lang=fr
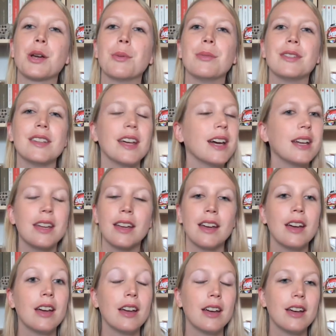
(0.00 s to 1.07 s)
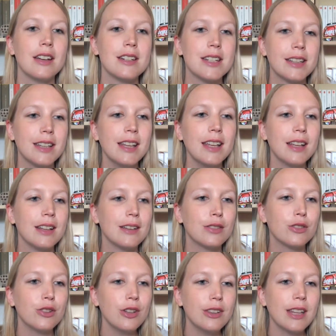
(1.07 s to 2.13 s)
comme ça et... J'étais
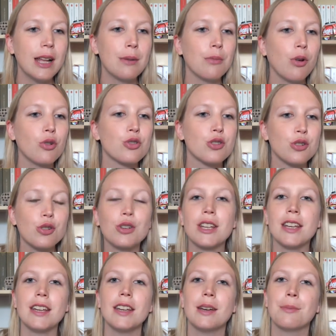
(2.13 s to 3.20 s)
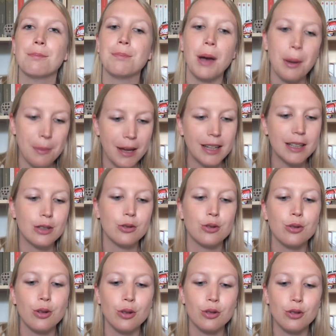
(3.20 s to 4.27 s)
totalement choquée par ma
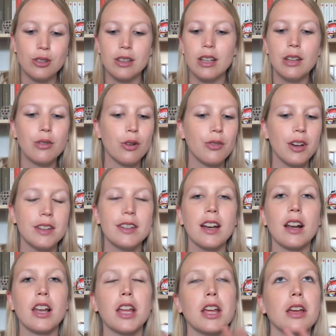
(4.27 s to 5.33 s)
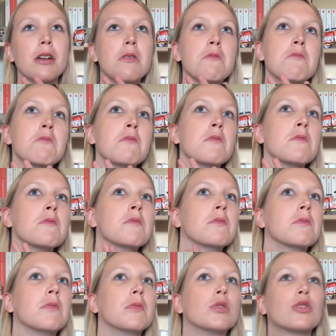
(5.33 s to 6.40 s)
lecture de ce livre, on va dire les
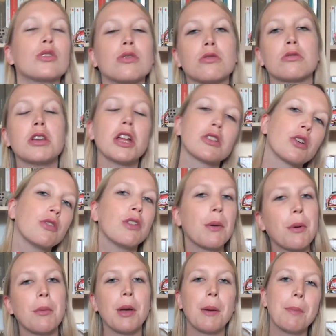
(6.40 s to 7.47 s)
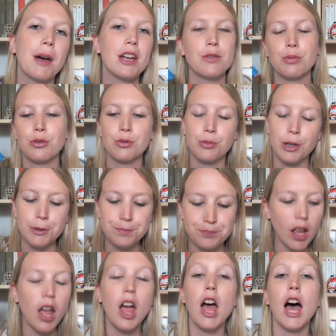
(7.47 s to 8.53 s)
80 premières pages plus ou moins.
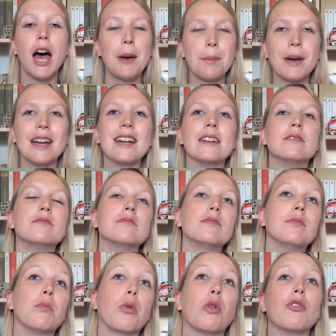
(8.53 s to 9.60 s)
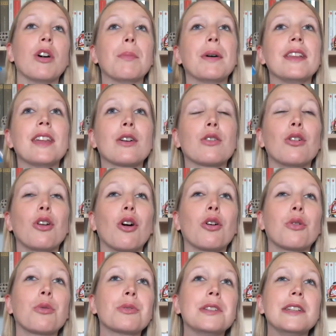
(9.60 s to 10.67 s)
Après, on va pas dire que leurs
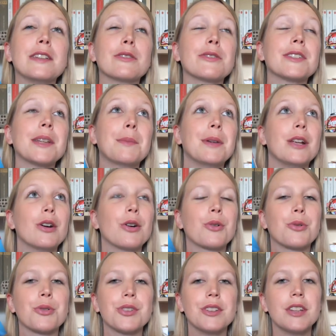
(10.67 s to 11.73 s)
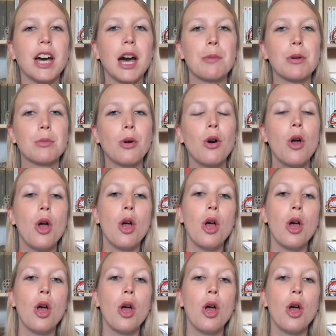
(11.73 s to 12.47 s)
conditions s'améliorent considérablement,